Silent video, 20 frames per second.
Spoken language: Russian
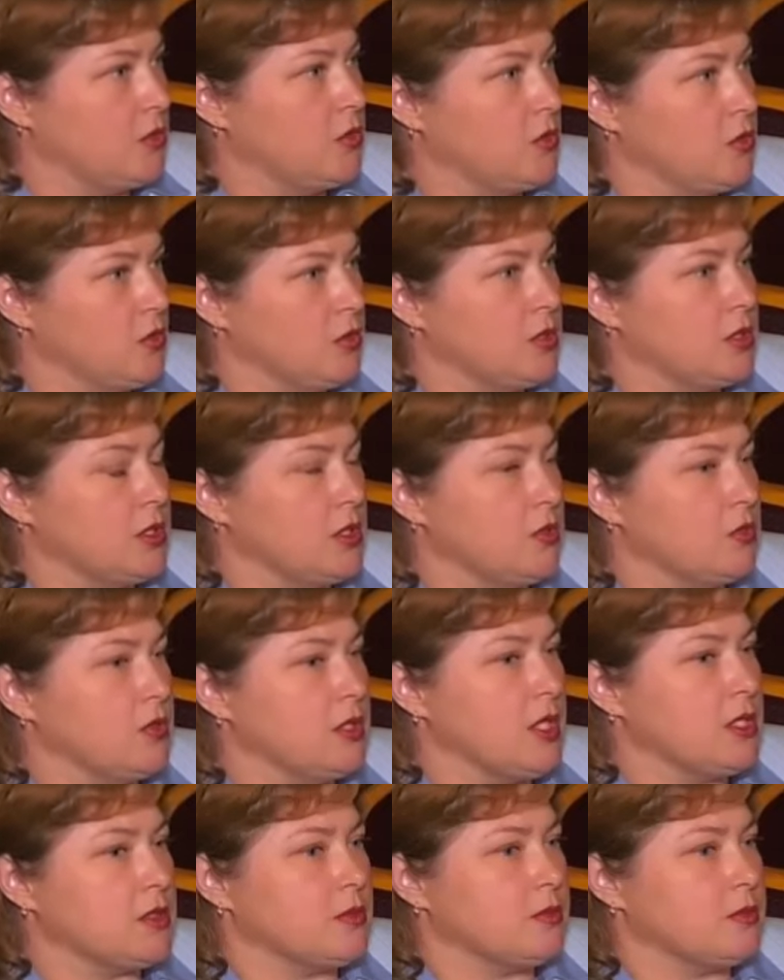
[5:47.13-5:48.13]
годы, у
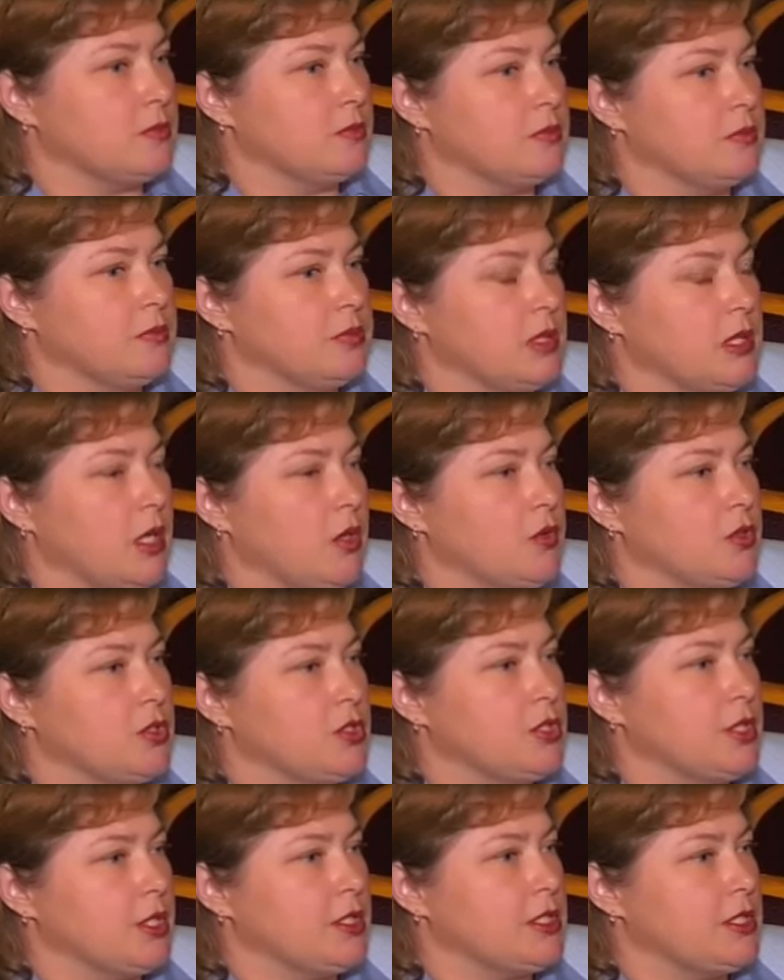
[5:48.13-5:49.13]
нас была
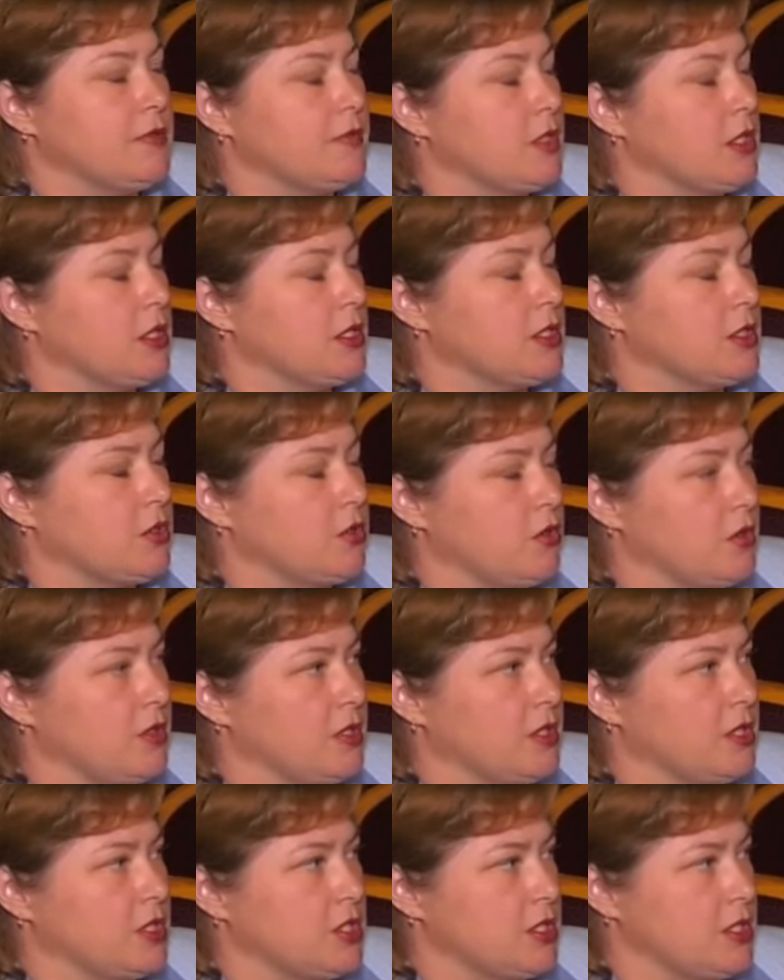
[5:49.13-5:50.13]
очень активная
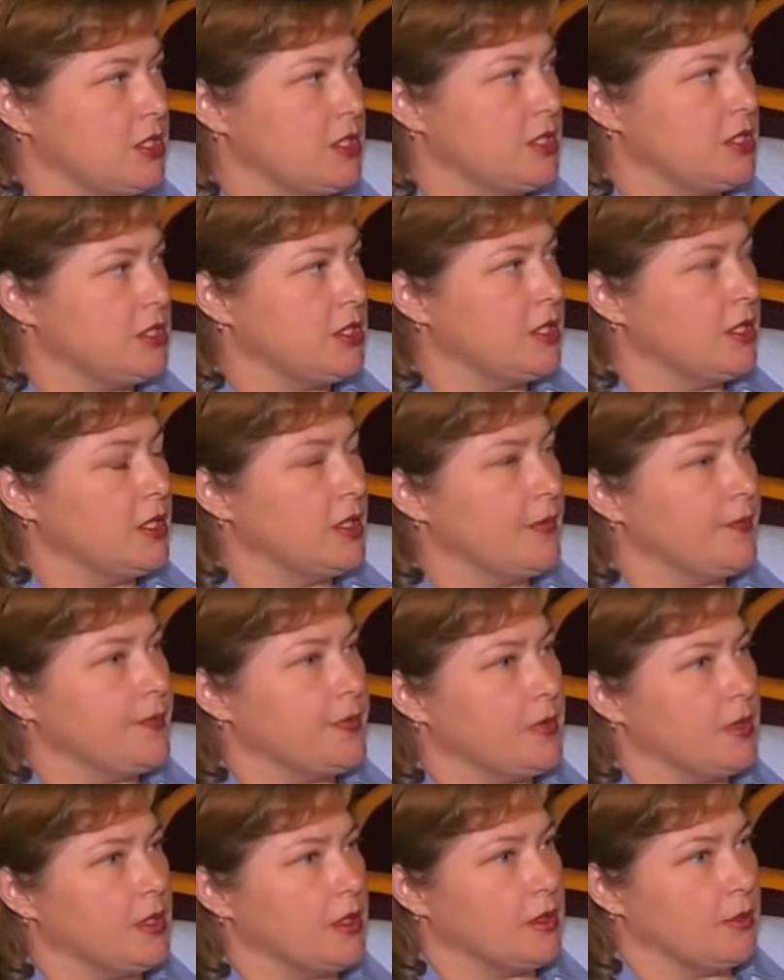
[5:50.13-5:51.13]
гастрольная жизнь
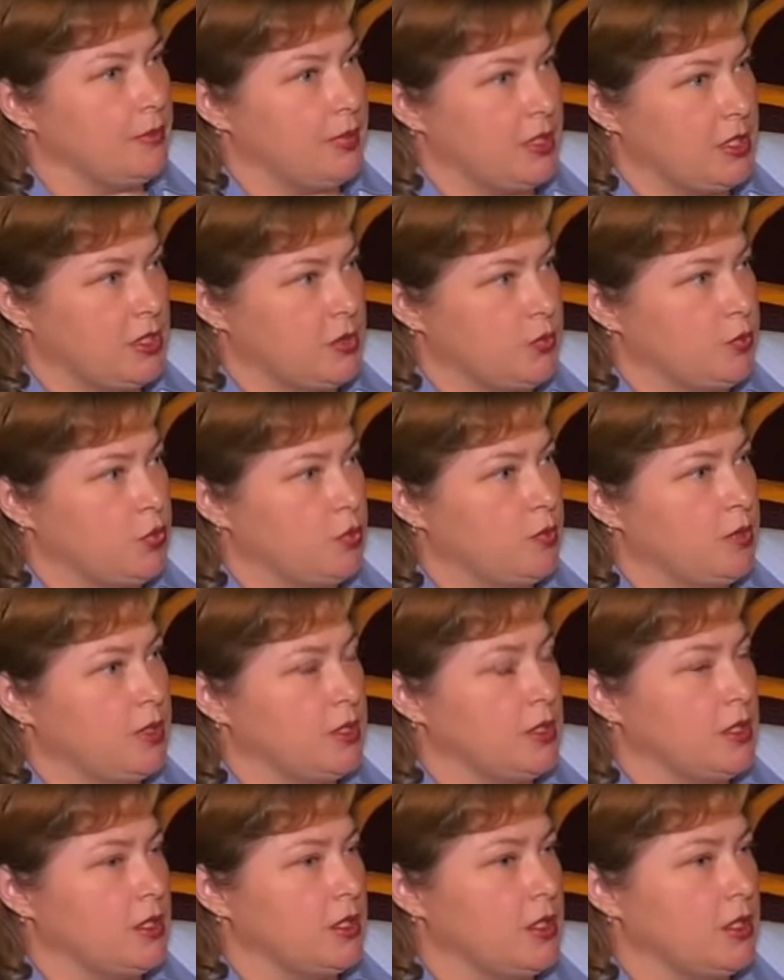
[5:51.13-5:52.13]
э, по
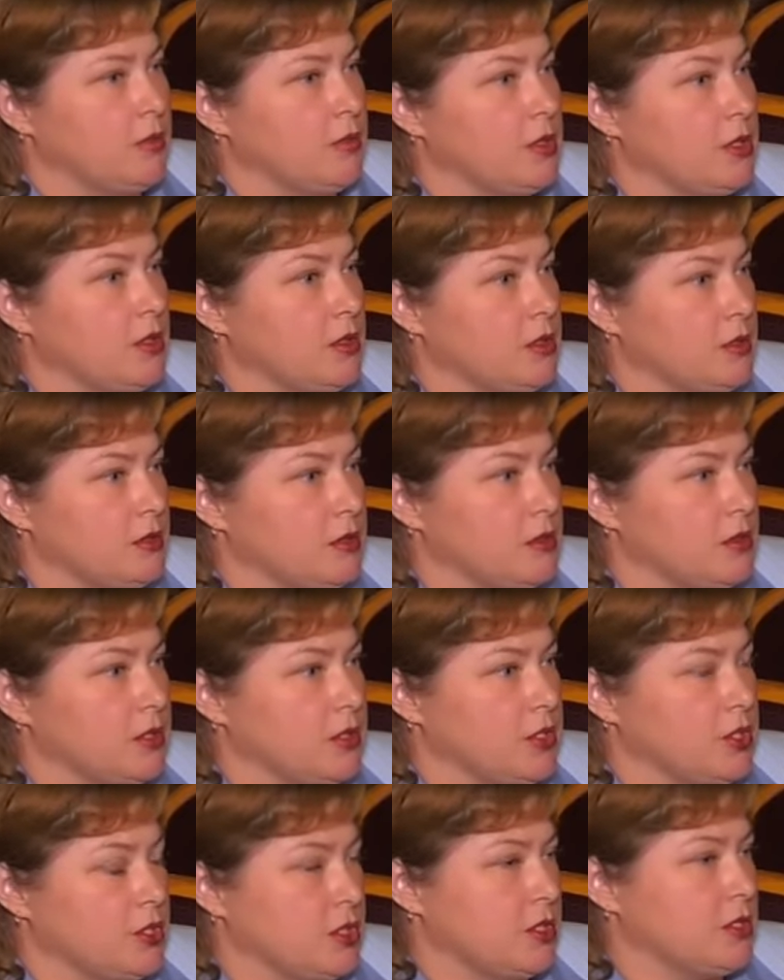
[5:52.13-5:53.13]
республике, и мы,
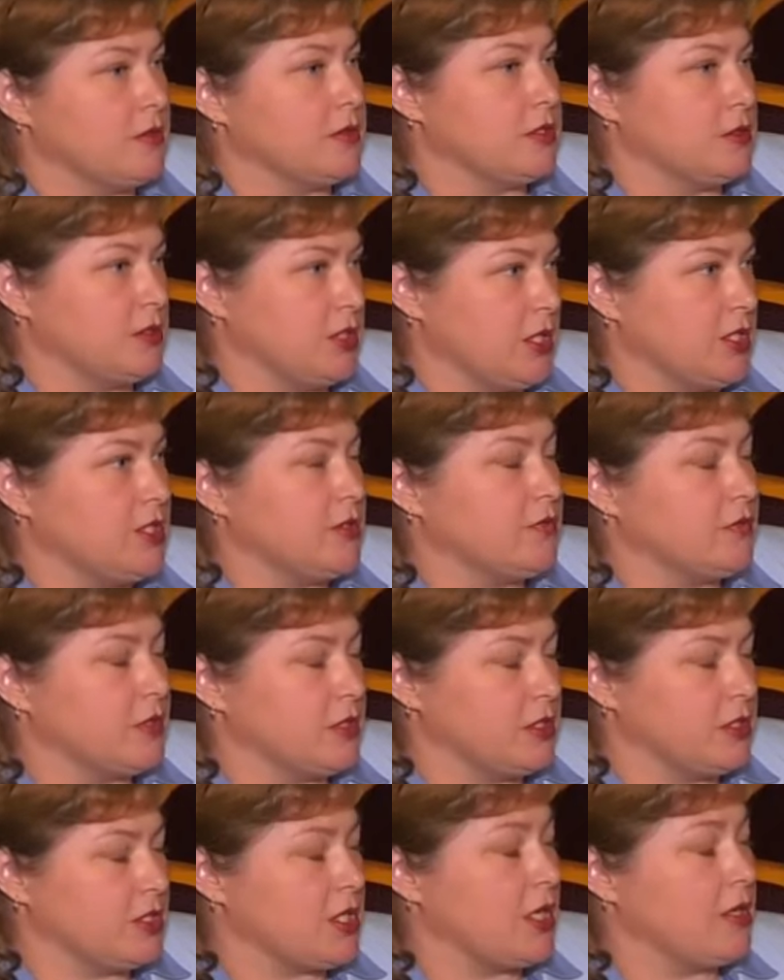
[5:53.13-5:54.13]
если честно, часто
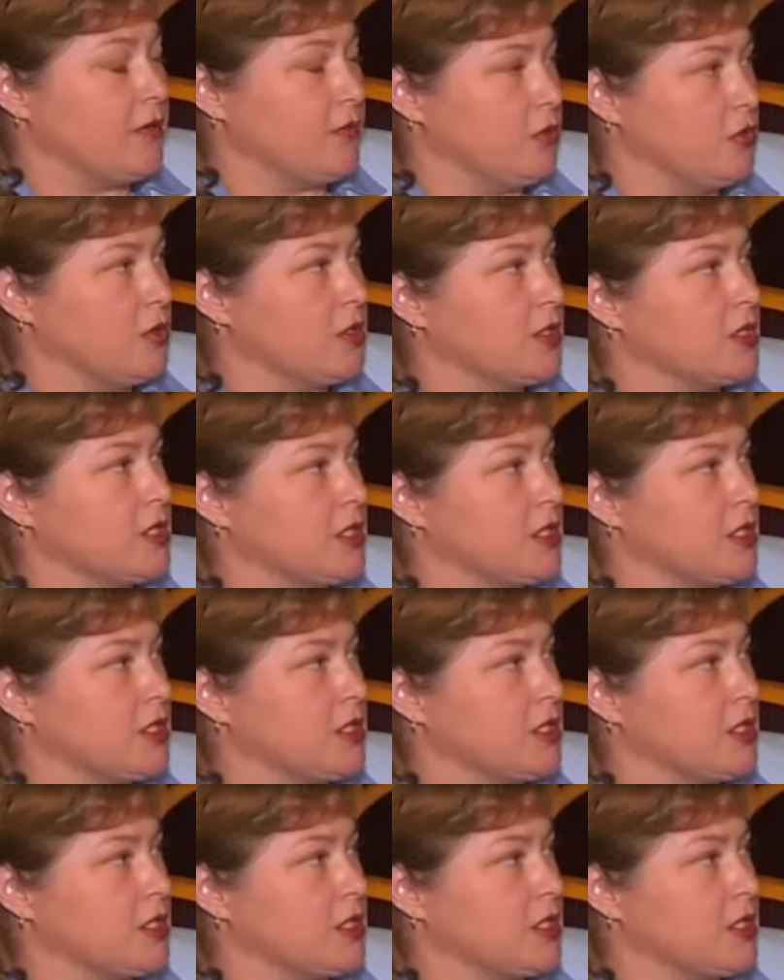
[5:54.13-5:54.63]
выезжали в город